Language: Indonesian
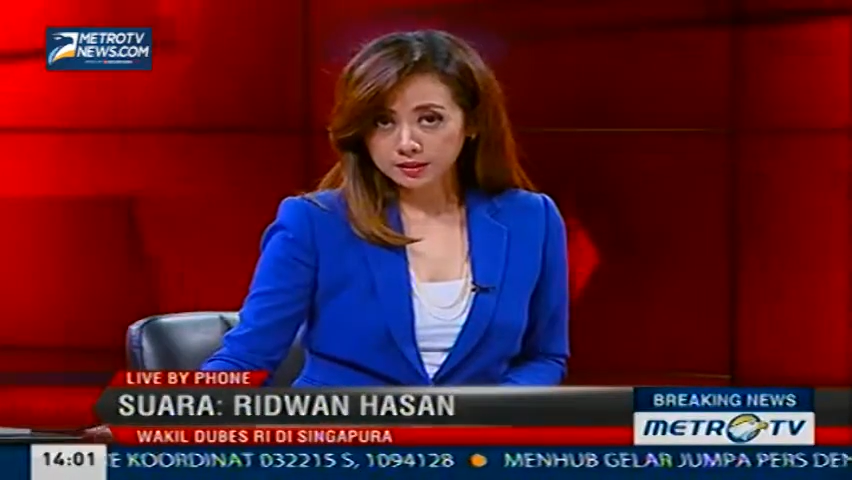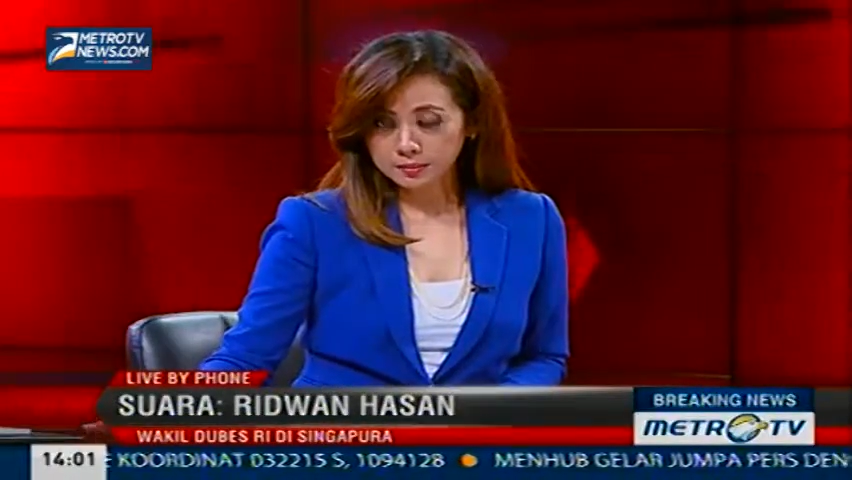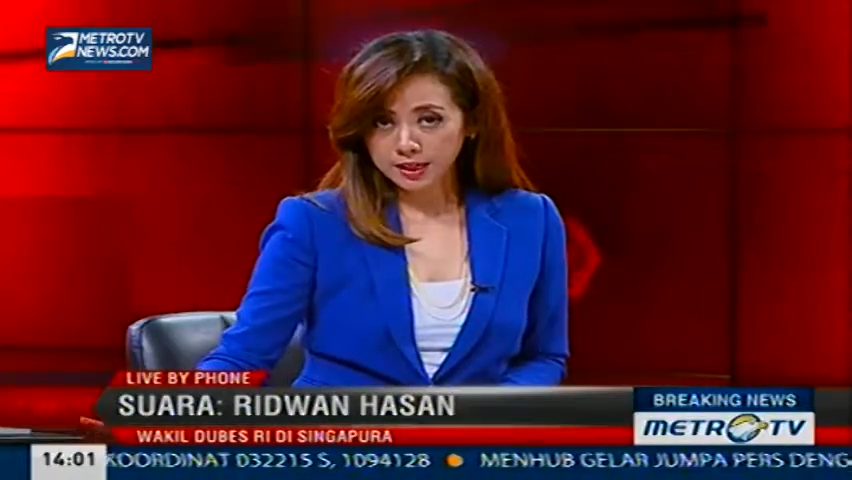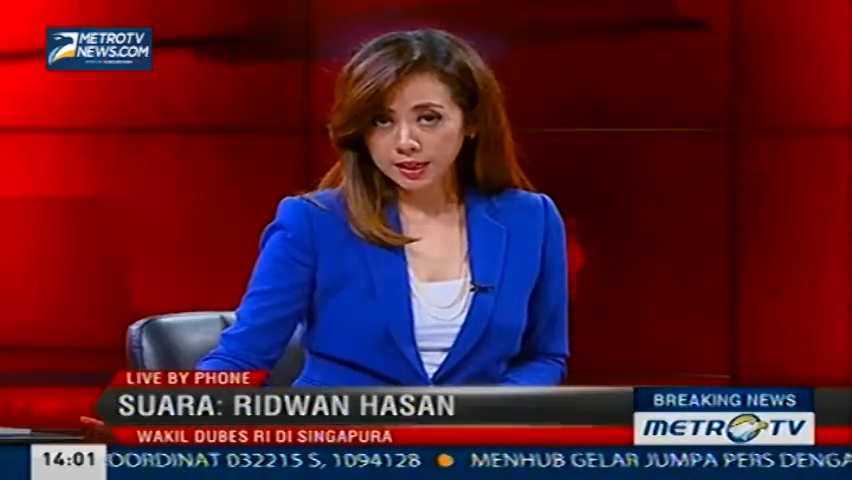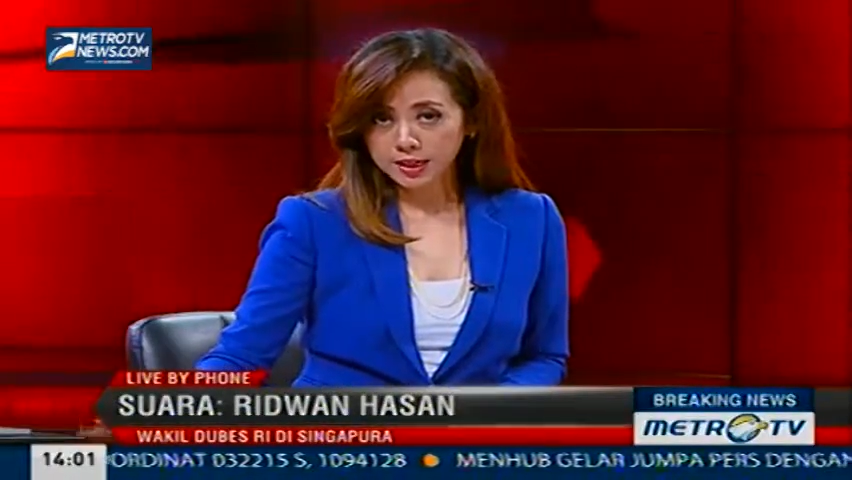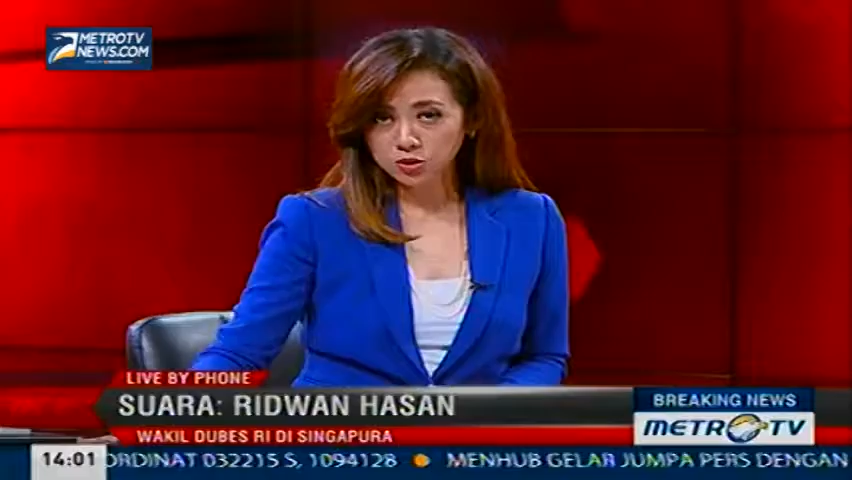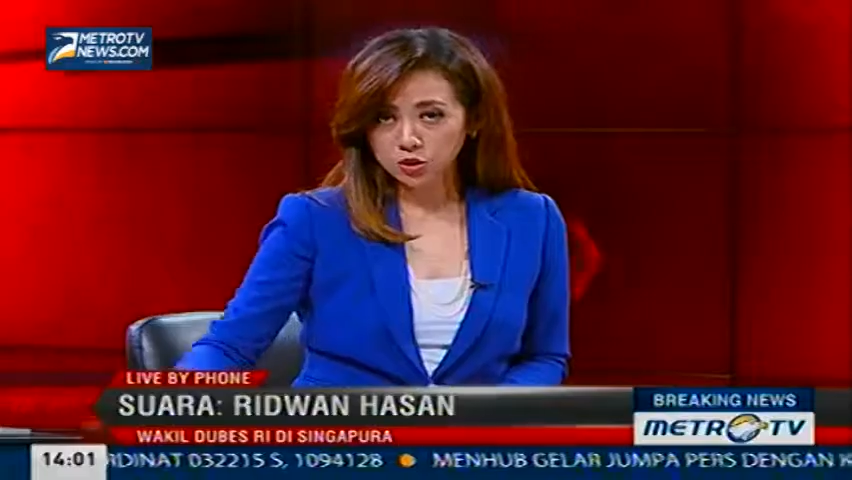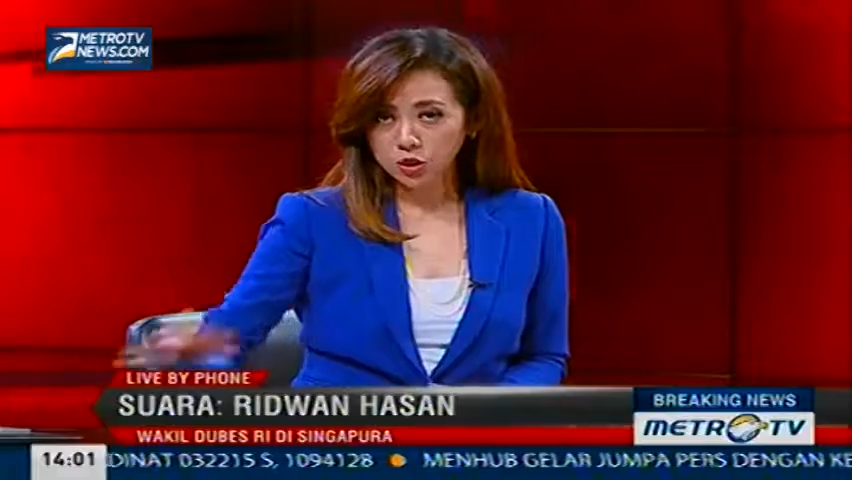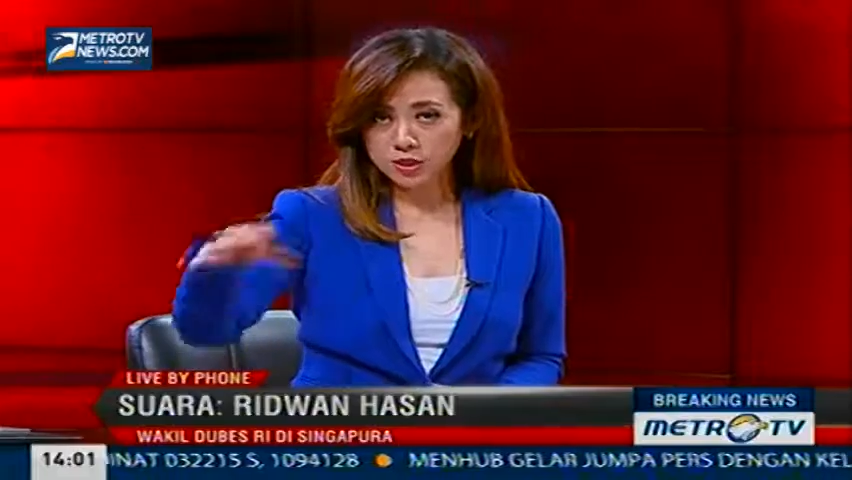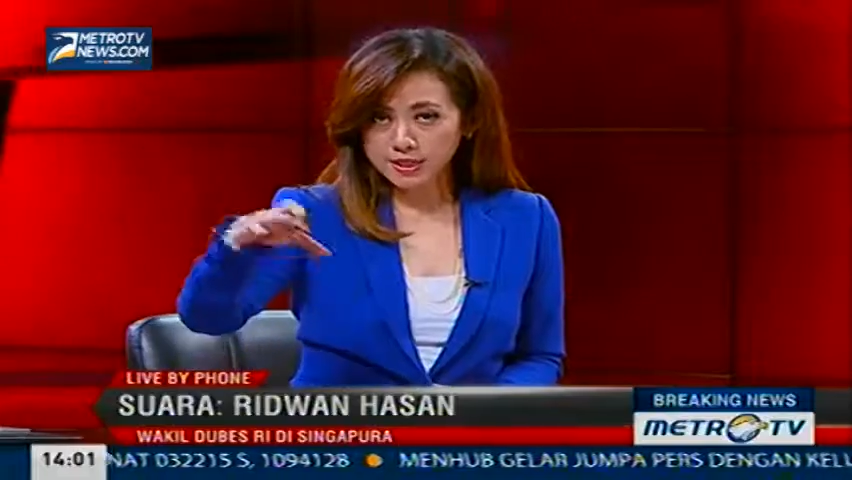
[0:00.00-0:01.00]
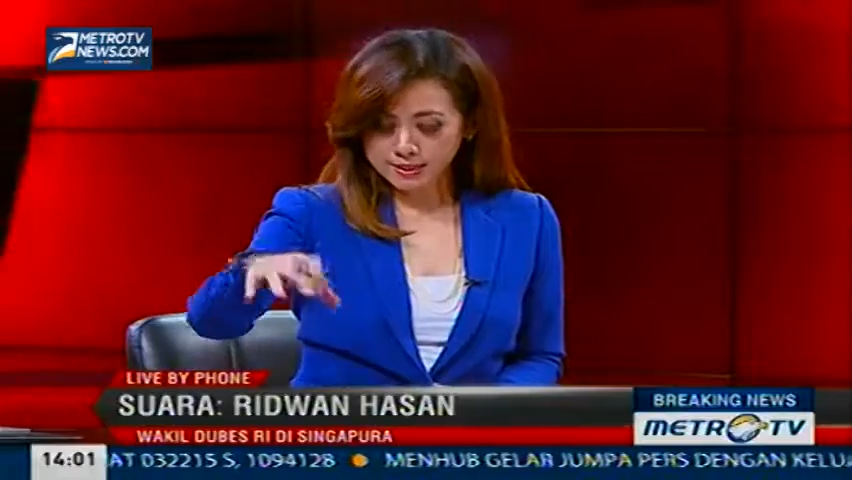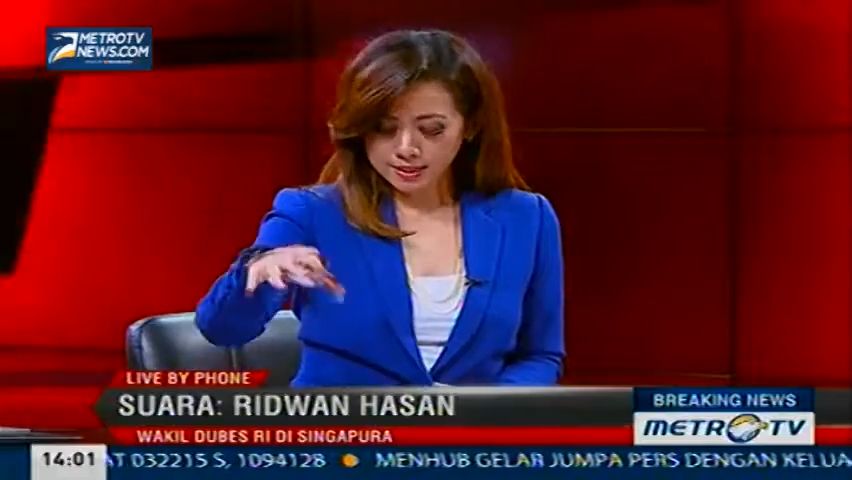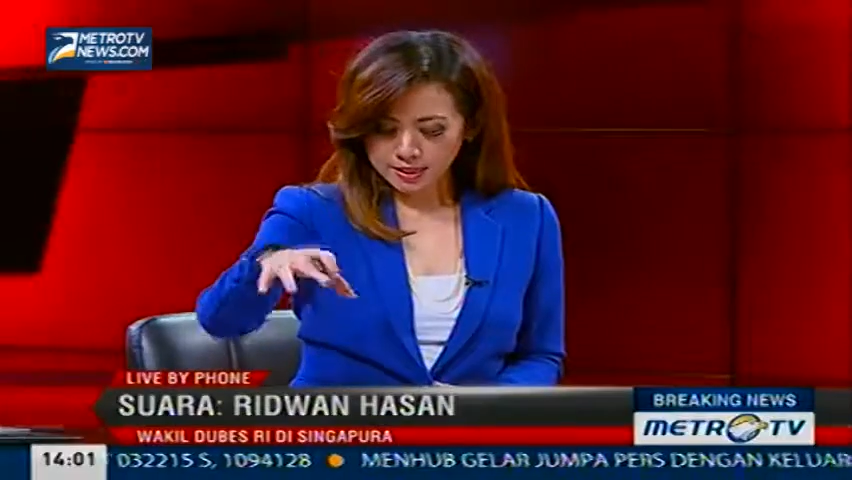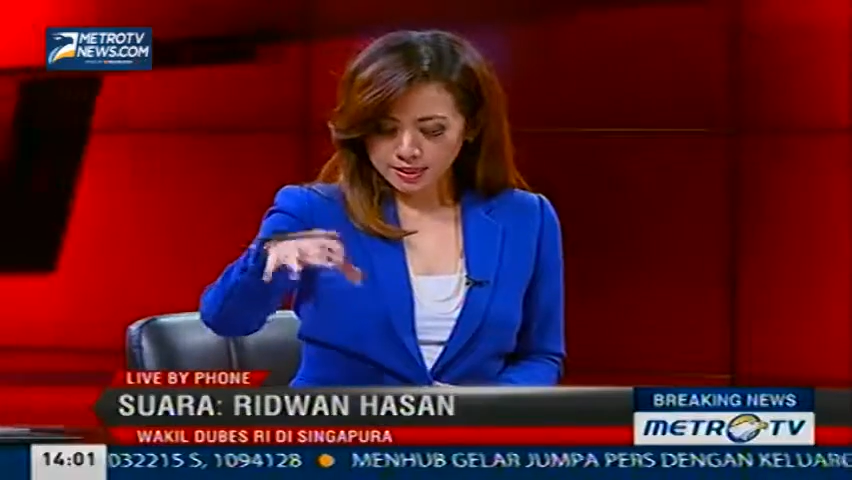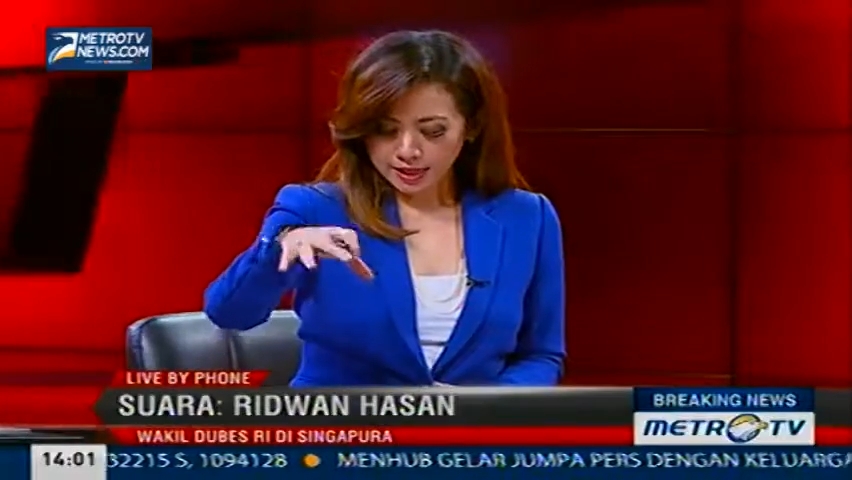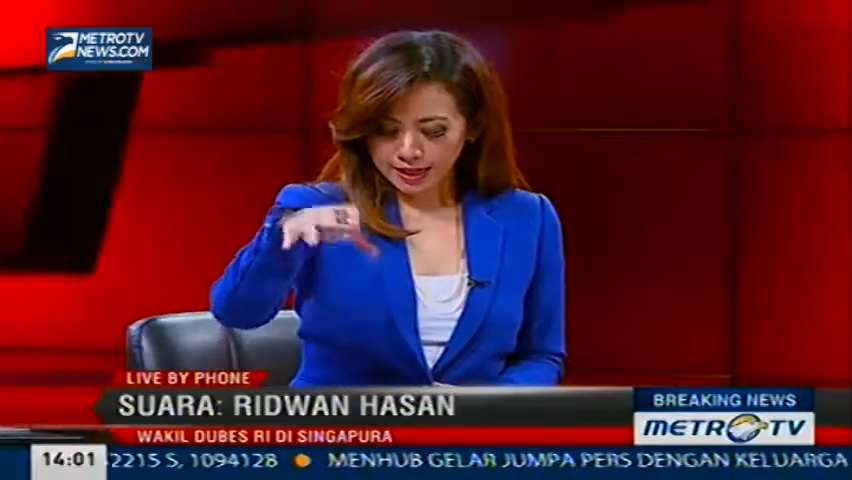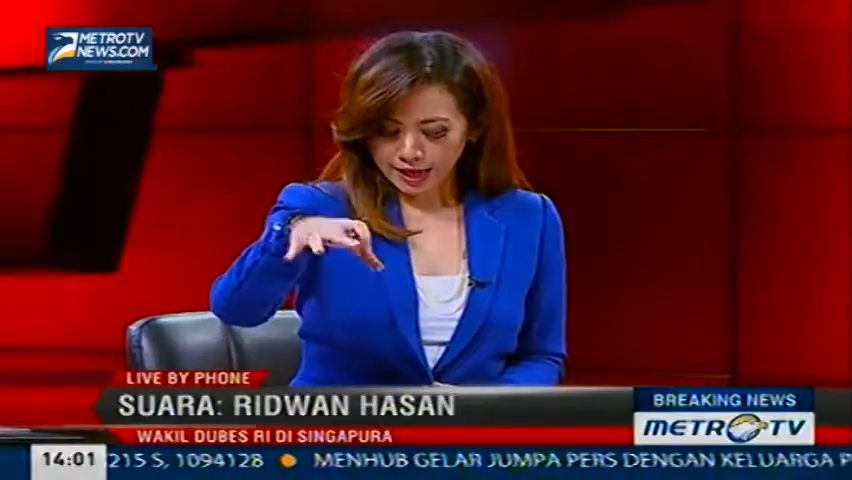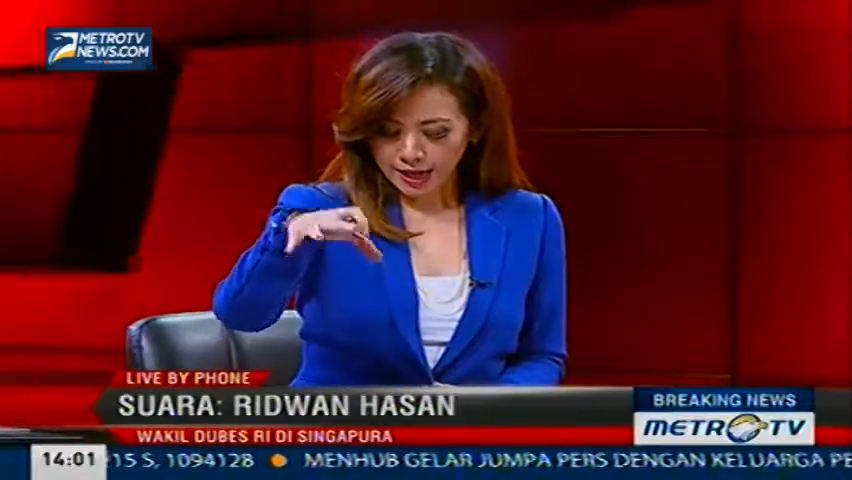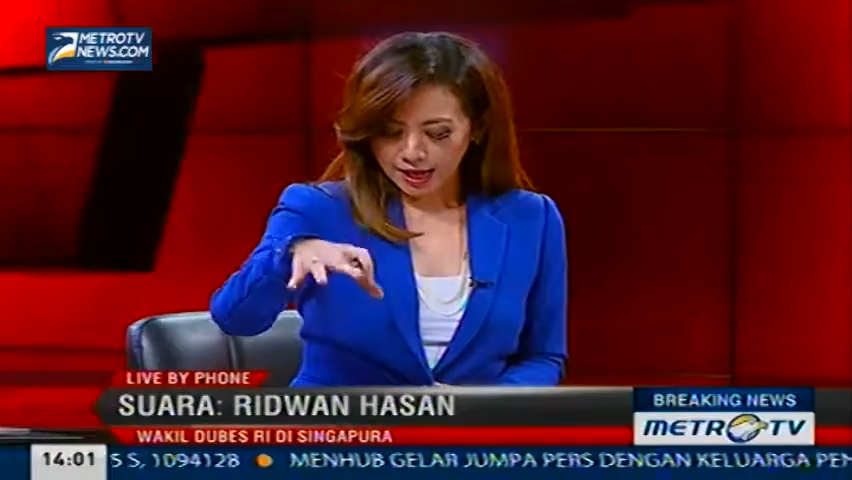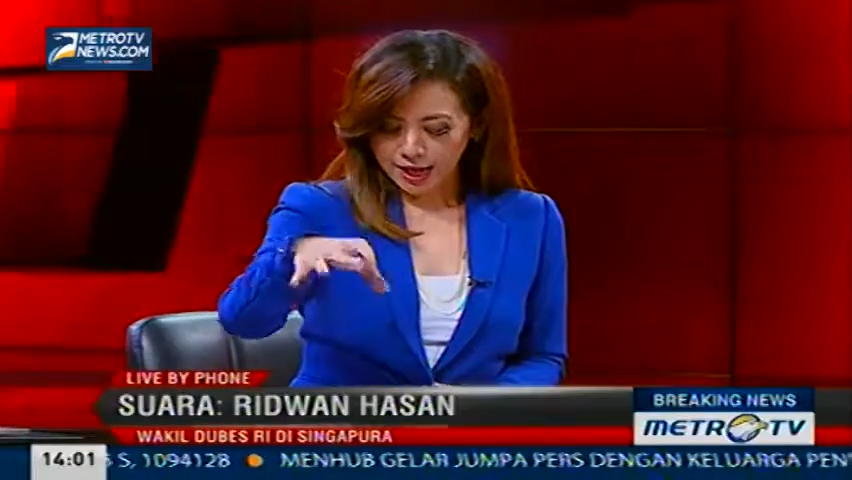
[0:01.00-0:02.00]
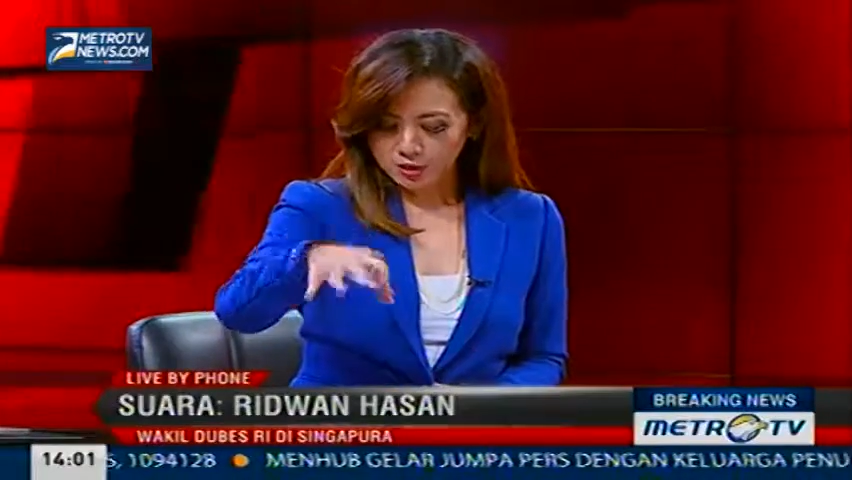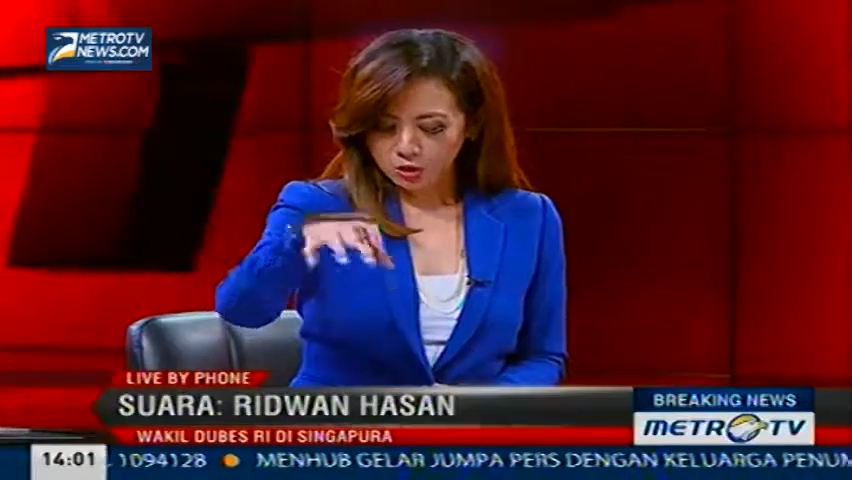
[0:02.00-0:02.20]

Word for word: sementara itu kondisi di RHA